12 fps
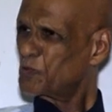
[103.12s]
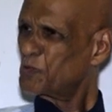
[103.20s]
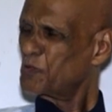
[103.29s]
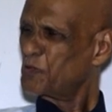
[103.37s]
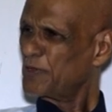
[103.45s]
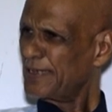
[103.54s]

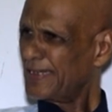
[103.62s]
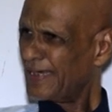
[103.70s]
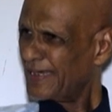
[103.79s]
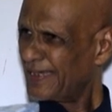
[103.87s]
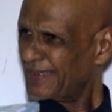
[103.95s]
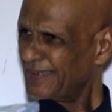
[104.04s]
وفي
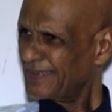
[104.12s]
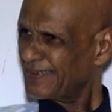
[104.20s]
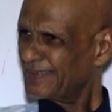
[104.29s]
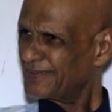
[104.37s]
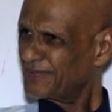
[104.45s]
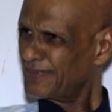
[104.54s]
النهايه
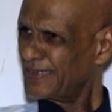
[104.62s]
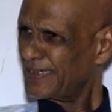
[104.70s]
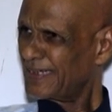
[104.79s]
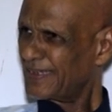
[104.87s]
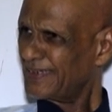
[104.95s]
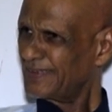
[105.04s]
في
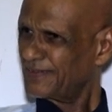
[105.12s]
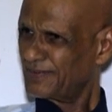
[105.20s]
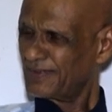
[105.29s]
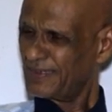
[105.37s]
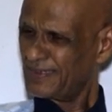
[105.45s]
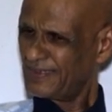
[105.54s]
النهايه
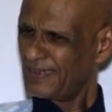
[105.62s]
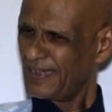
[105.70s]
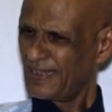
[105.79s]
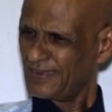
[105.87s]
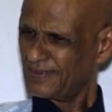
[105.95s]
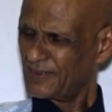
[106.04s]
هي
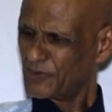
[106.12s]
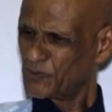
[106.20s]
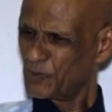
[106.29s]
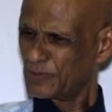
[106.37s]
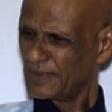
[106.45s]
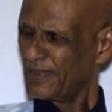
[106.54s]
عندها
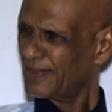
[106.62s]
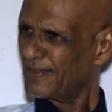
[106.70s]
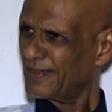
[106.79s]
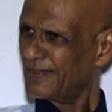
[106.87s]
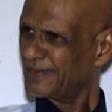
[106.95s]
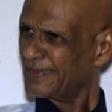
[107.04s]
سلطه
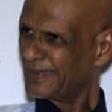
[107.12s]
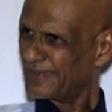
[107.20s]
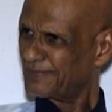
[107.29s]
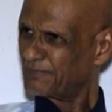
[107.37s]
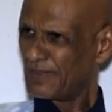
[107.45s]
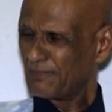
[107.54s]

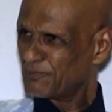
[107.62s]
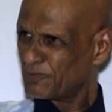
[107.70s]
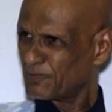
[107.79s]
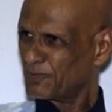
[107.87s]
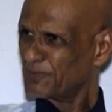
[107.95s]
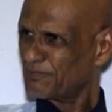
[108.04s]
آه، ما هي
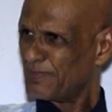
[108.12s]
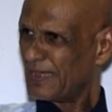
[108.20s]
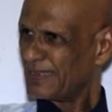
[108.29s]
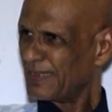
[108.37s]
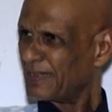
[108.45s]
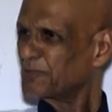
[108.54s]
المفروض ما
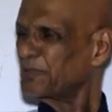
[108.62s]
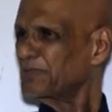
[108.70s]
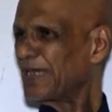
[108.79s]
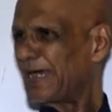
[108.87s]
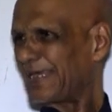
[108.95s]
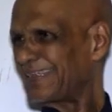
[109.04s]
هي الله
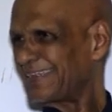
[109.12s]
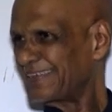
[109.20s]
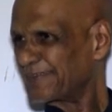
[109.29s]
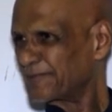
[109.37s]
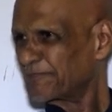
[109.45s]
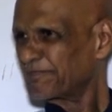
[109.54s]
تعود عائليه
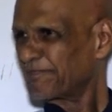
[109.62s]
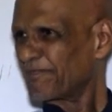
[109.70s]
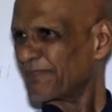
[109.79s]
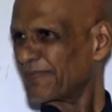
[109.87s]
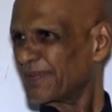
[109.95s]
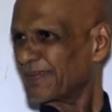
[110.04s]

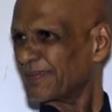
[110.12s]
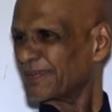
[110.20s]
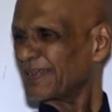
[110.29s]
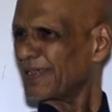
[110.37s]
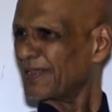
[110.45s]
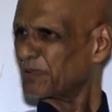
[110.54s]

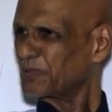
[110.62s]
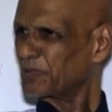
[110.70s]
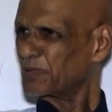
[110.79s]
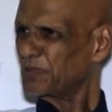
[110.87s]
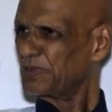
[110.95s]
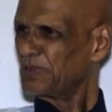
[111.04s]
يا الله
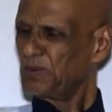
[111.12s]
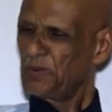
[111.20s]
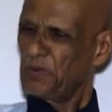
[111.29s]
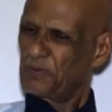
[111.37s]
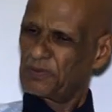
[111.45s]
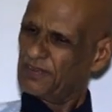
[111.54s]
تعود
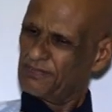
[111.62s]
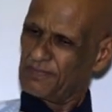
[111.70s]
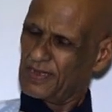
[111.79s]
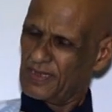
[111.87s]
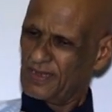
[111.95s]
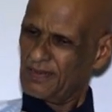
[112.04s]
كيف
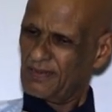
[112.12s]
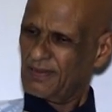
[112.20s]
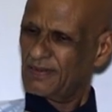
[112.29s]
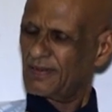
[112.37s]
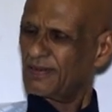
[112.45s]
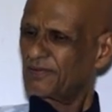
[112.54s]
مثلا
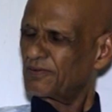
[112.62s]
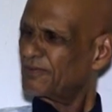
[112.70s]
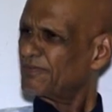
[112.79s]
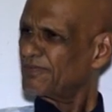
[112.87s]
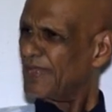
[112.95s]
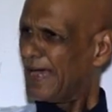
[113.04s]
آه،
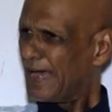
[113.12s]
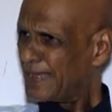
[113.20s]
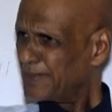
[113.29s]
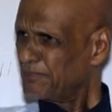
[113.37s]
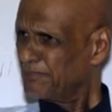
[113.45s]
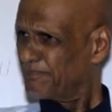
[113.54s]
في
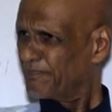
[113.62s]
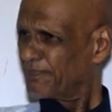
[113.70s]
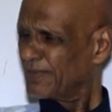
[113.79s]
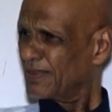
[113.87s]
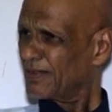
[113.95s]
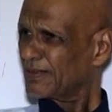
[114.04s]
العالم
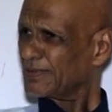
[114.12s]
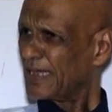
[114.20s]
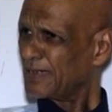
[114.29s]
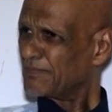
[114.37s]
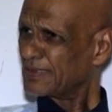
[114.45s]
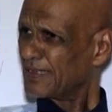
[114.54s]

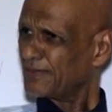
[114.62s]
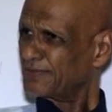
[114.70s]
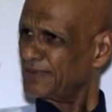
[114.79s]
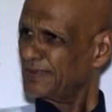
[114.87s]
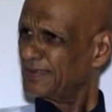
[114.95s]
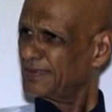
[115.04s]
القطاع المصرفي